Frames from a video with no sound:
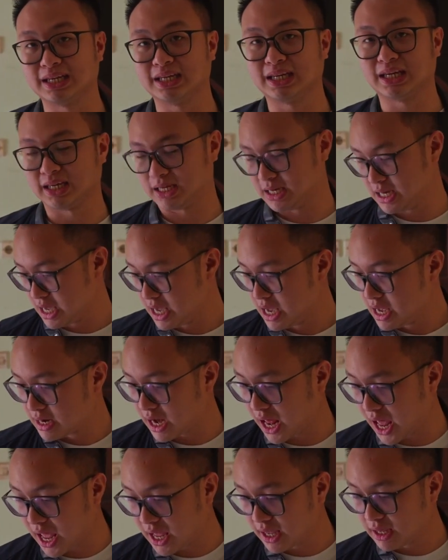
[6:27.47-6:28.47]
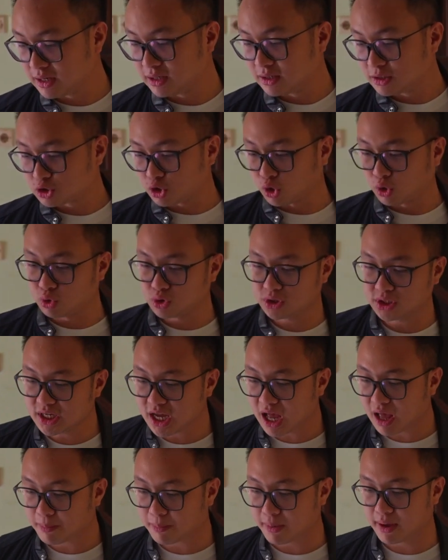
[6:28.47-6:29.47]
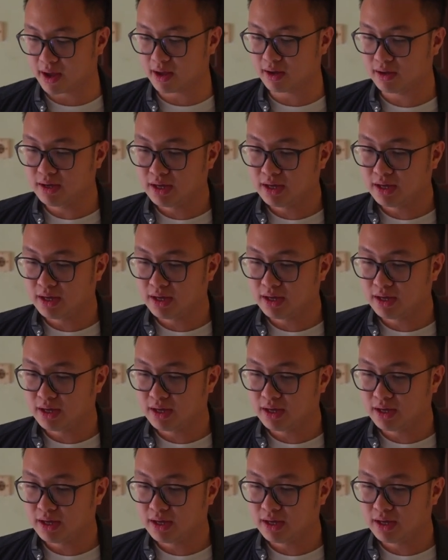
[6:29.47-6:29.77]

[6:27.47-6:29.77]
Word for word: ini nah solusinya apa